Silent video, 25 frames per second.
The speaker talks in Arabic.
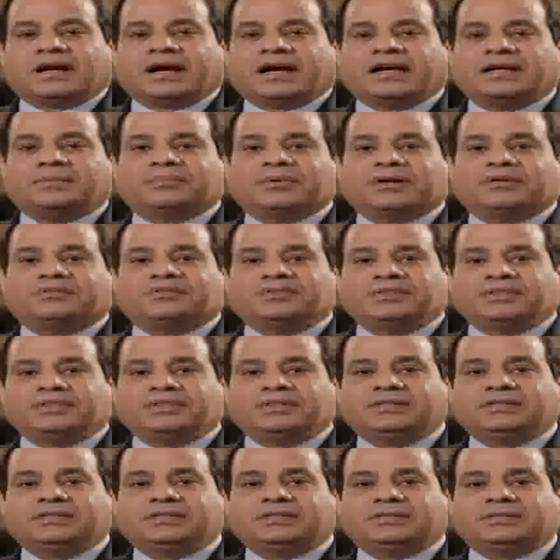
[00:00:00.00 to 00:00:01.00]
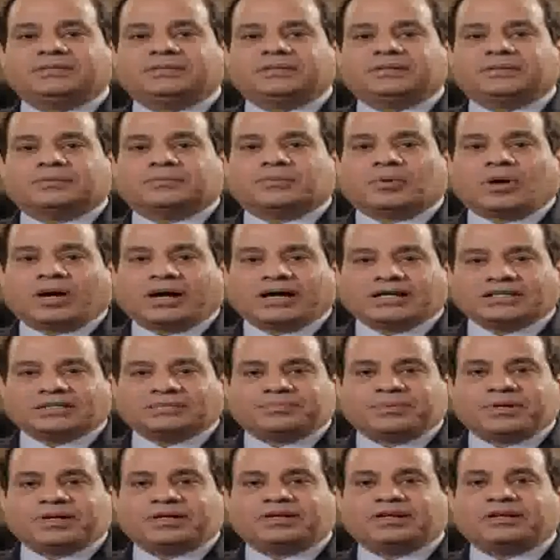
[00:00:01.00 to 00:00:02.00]
هيبقى فيه
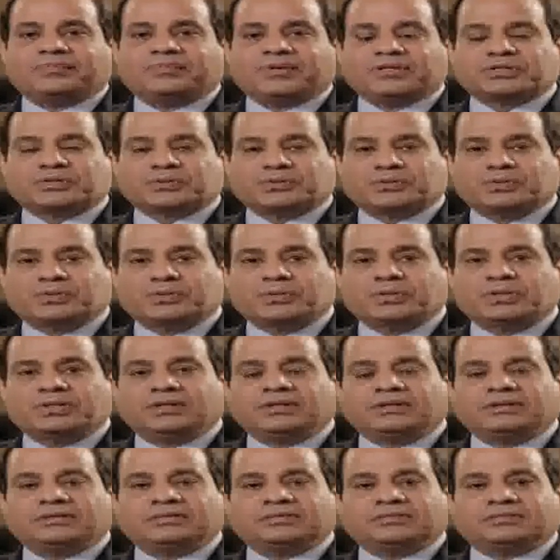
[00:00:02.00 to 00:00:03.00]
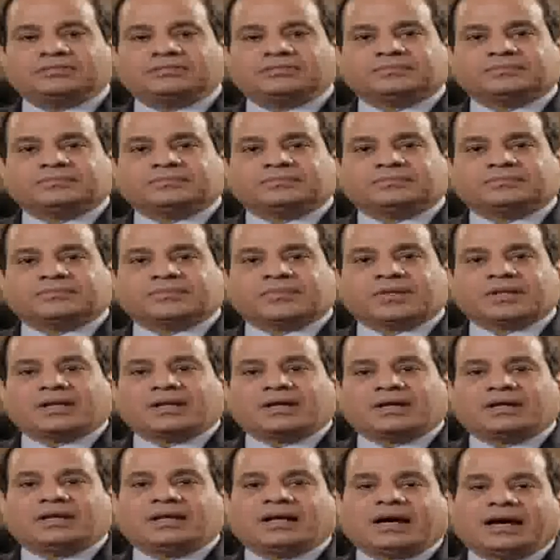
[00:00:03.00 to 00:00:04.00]
محاسبة للمسؤول
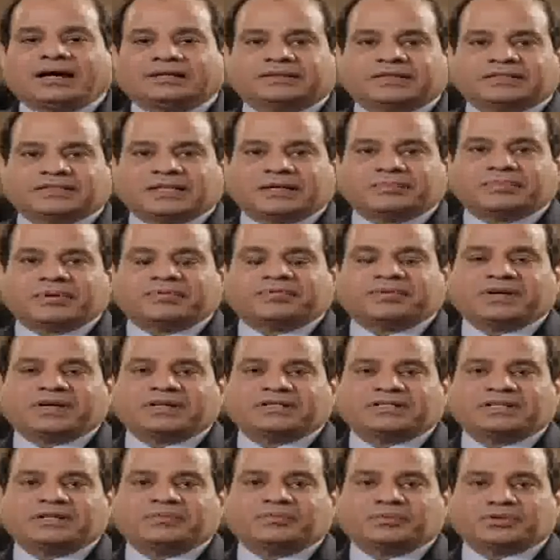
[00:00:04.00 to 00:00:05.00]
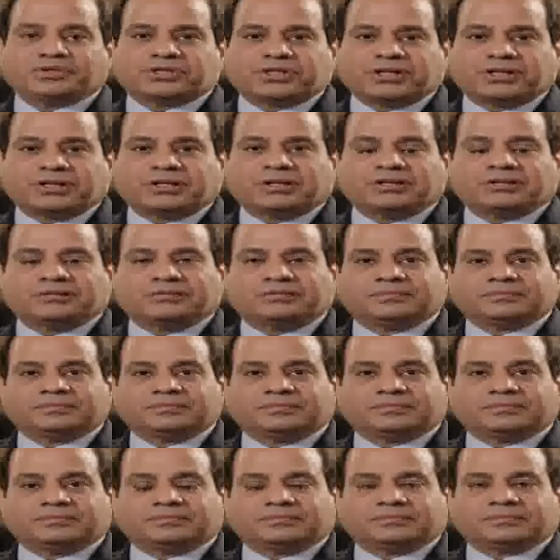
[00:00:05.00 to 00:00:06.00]
اللي هيتسبب في هذه المشكلة
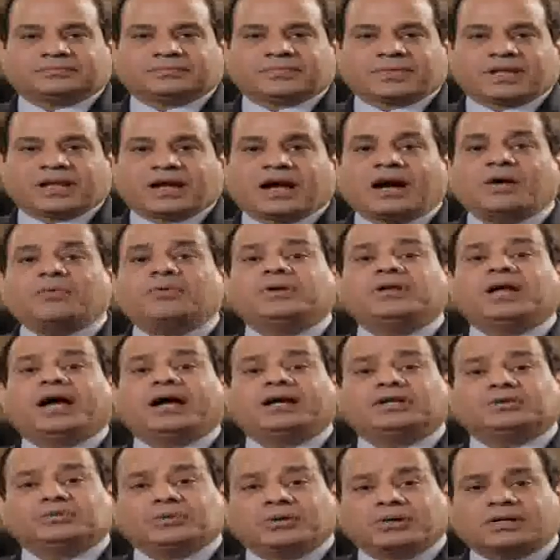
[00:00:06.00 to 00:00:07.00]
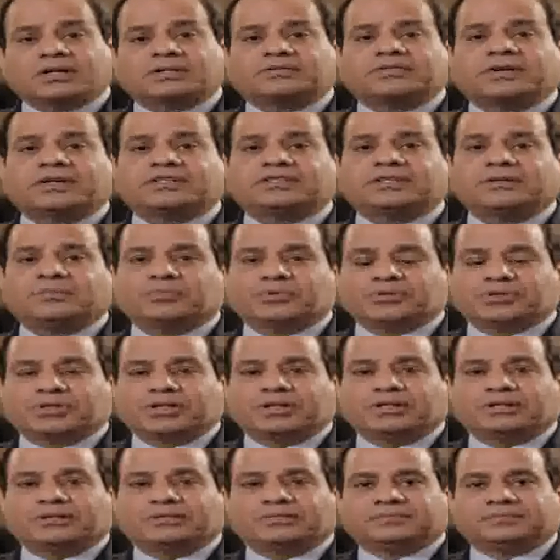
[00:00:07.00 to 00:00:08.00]
أو اللي هيتورط في هذه
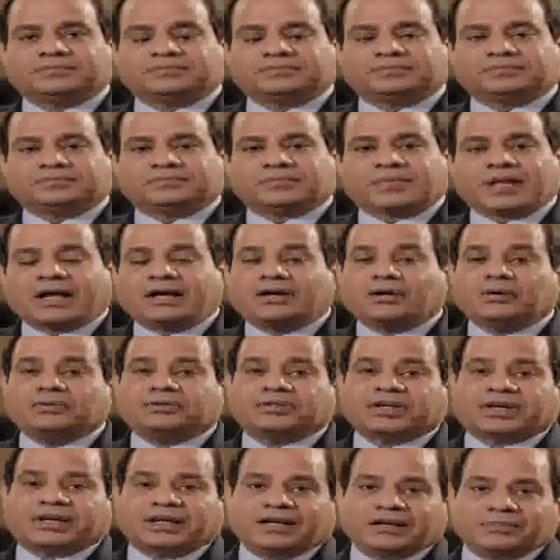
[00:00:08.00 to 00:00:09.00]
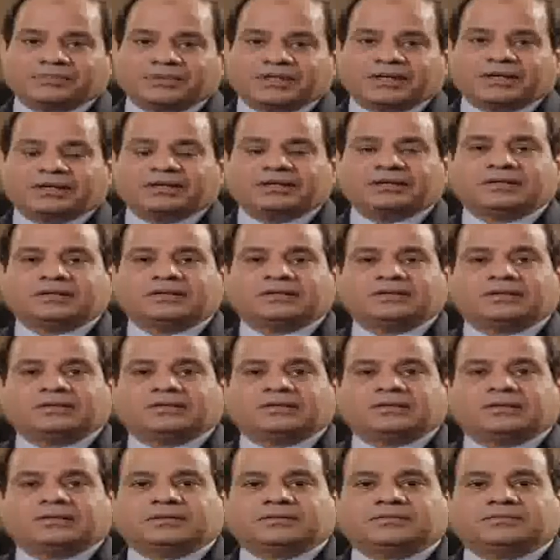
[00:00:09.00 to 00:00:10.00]
المشكلة أنا قلت الكلام ده
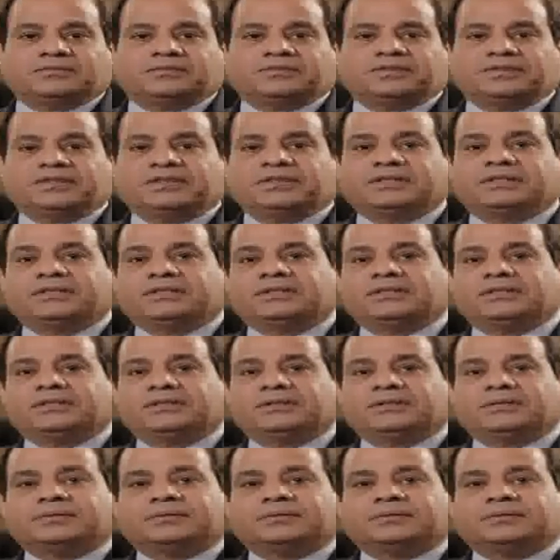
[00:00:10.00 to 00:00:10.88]
في